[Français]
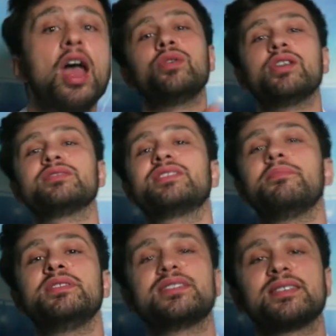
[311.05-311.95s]
On est
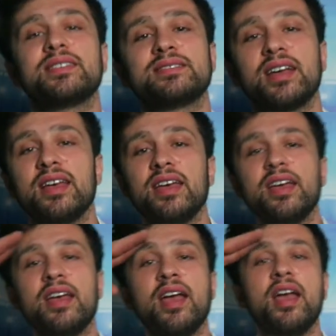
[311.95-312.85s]
ensemble mes assassins
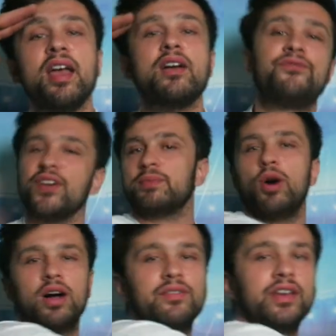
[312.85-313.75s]
et
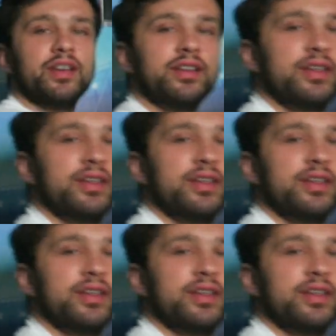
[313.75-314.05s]
faites-moi rêver.